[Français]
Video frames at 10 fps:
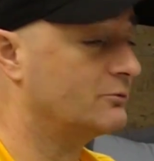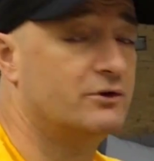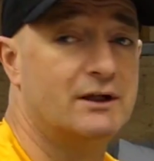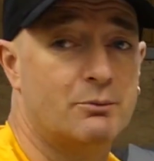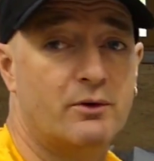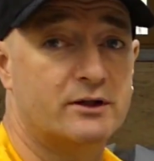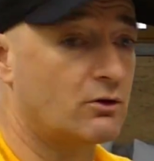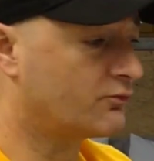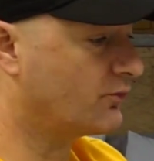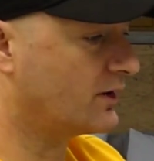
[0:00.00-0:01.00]
en termes de dégrippant, il
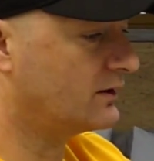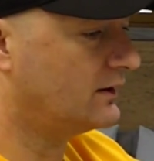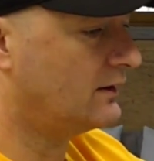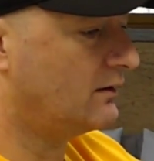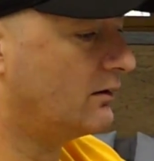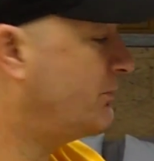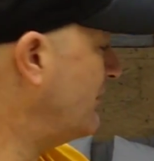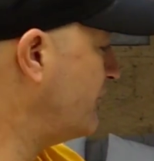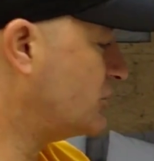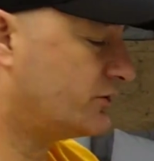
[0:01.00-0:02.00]
t'en faut un. Euh,
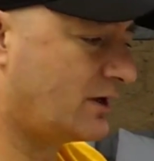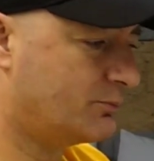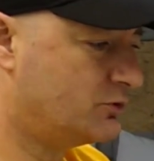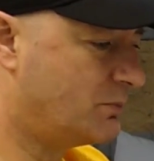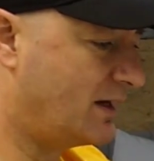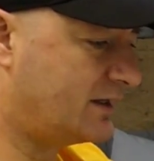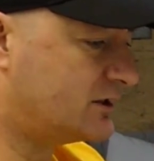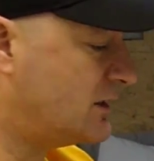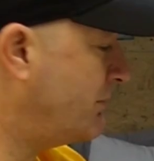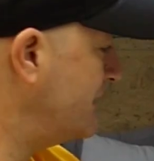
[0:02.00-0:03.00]
parfois j'en ai un plus
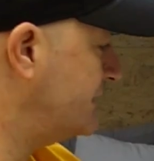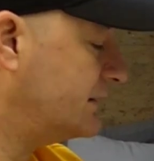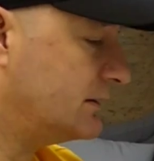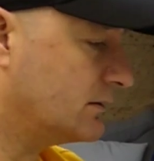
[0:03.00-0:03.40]
balèze, je l'ai pas ici,